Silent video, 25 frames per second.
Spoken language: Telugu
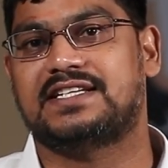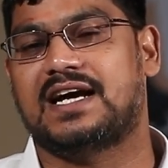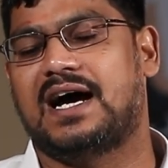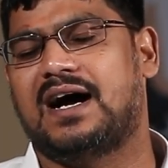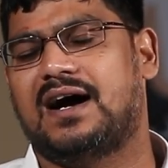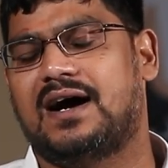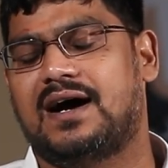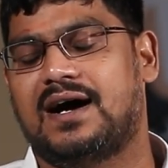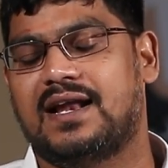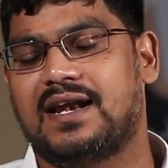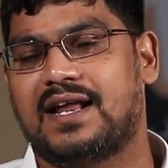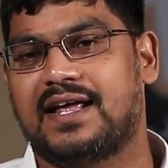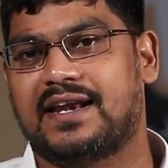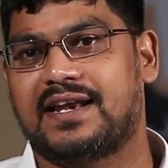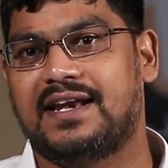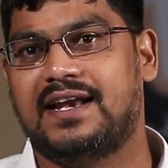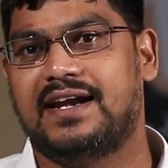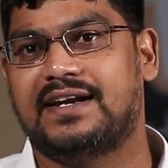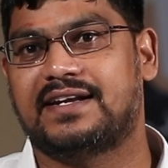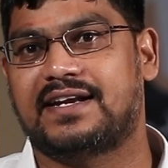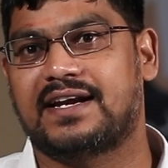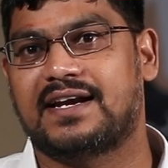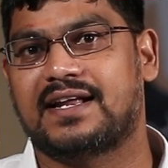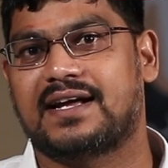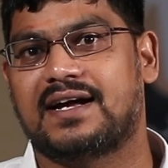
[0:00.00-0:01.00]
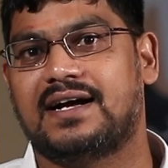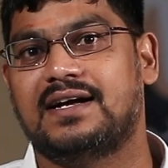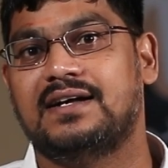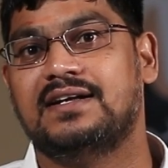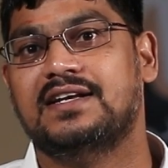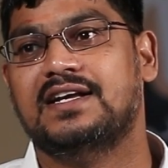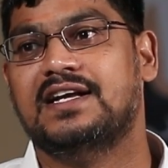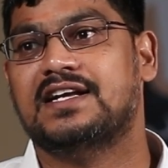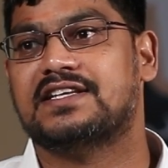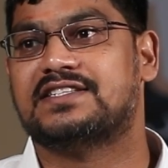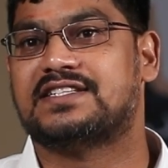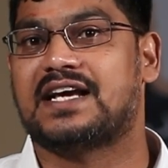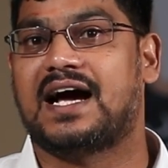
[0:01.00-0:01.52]
చాలా రిలేటెడ్గా
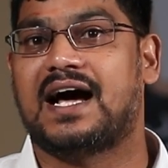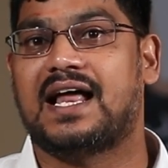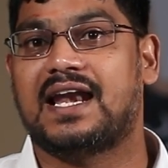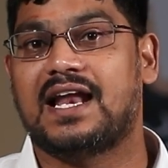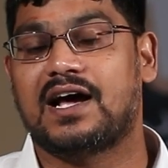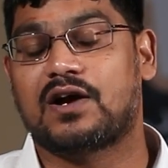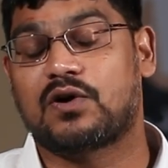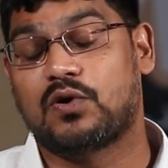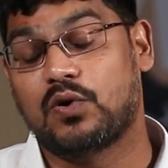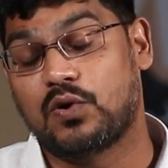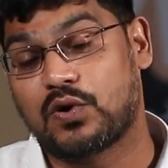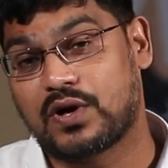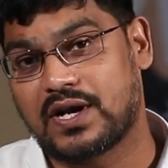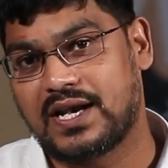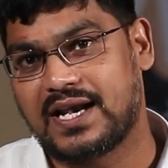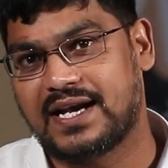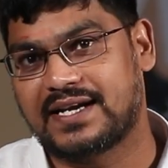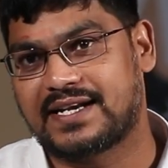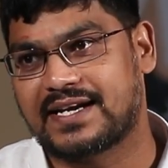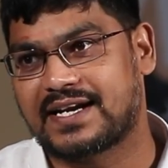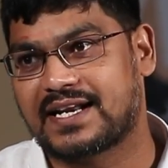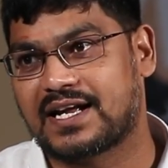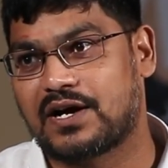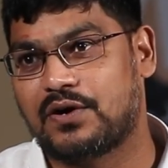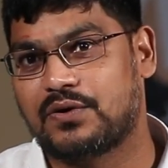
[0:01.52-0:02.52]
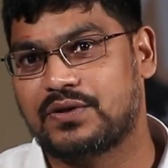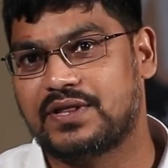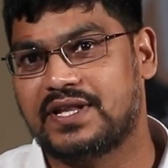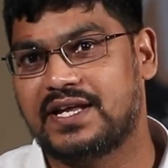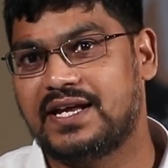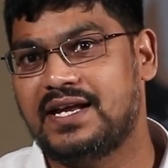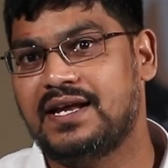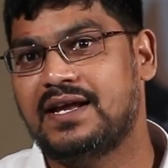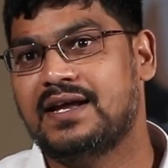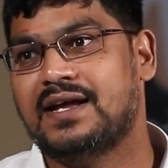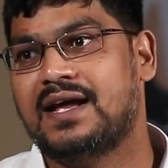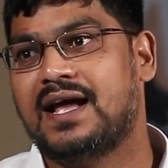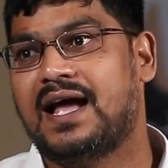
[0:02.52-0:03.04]
చాలా కోర్ రిలేటెడ్గా ఉంది